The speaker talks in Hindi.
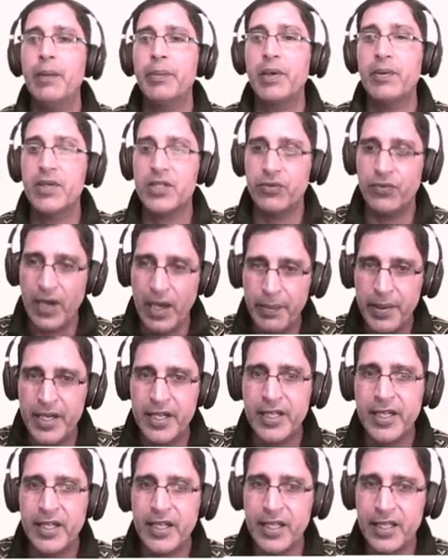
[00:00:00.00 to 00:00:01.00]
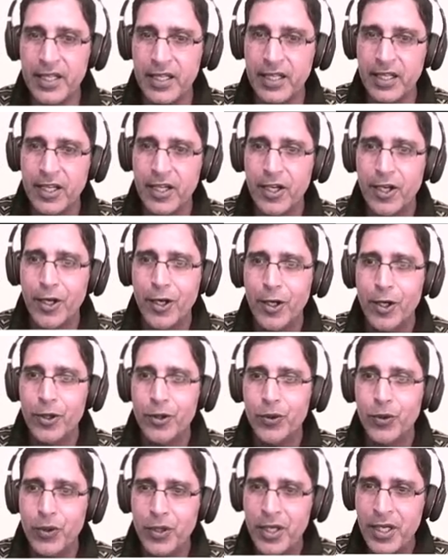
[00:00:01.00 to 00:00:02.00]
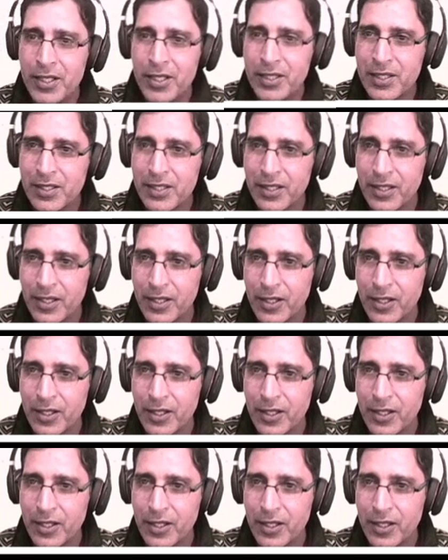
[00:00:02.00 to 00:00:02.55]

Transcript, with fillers: आपके पास वाइब्रेट करेगी तो इस